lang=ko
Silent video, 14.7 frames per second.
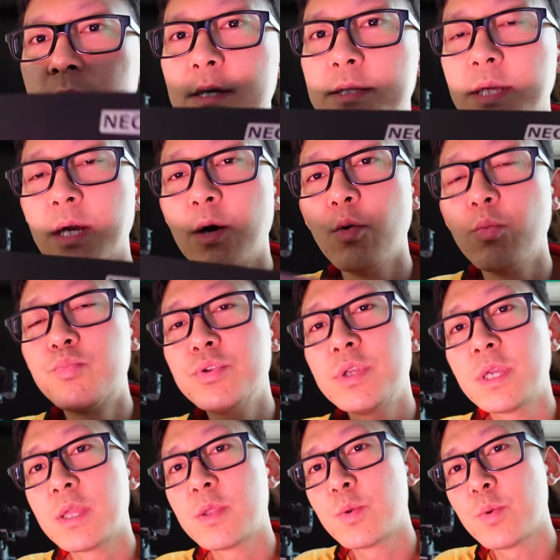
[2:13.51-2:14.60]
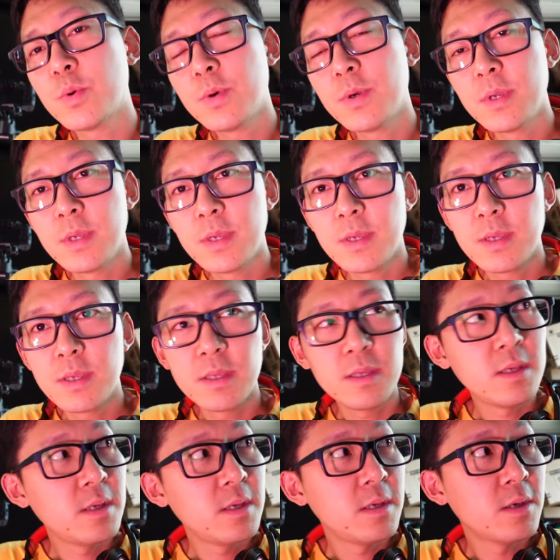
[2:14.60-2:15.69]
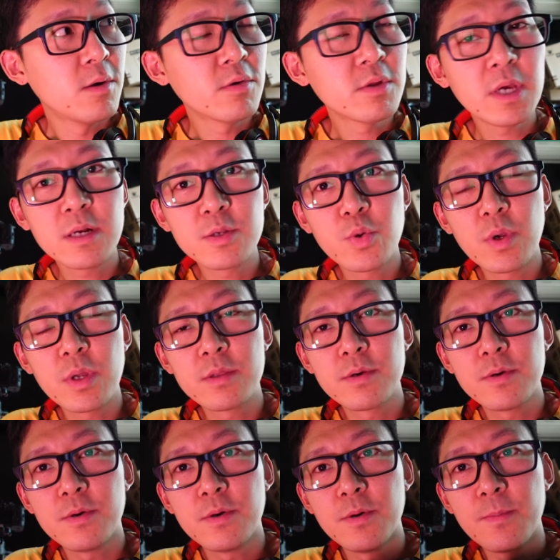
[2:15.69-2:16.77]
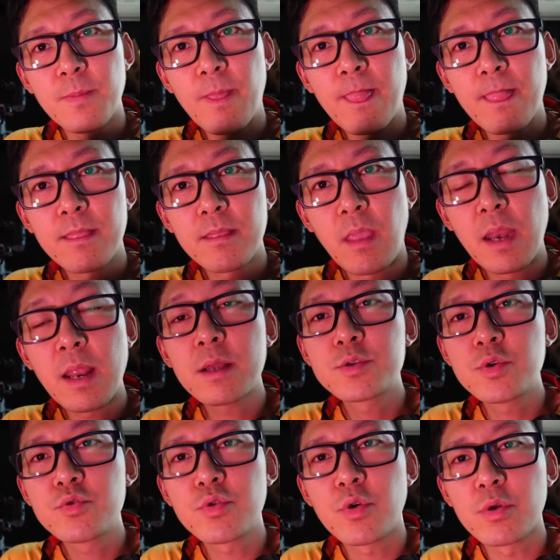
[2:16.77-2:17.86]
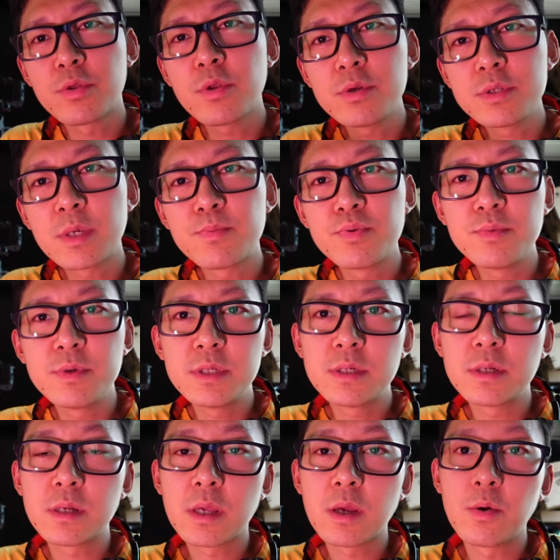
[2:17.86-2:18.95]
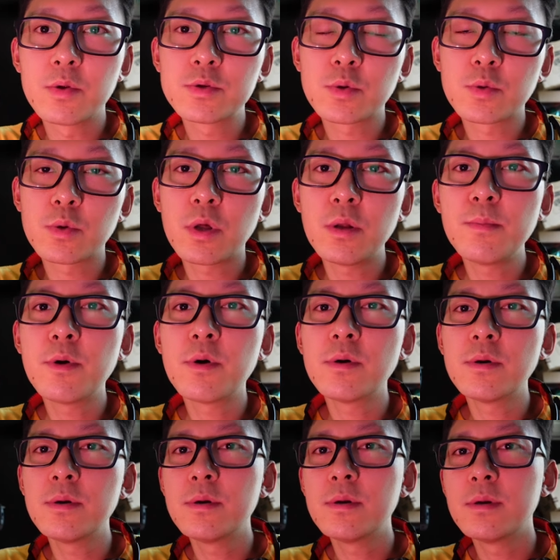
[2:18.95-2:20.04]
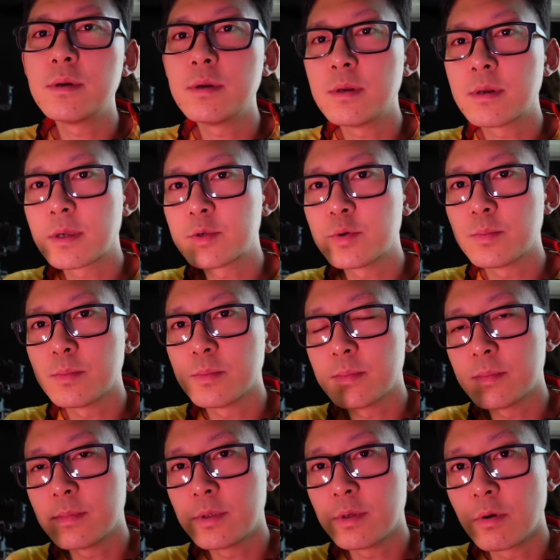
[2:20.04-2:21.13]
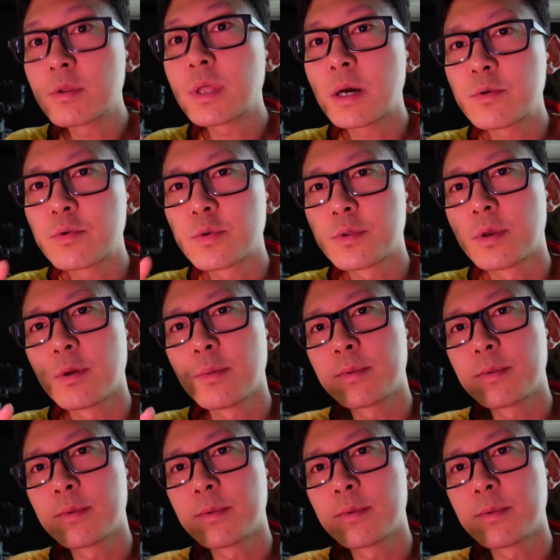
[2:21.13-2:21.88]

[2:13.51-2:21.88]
제가 오프닝에도 이 영상을 통해서 대략적으로 어떤 제품인지를 이렇게 어느 정도 설명을 이렇게 좀 영상으로 드려,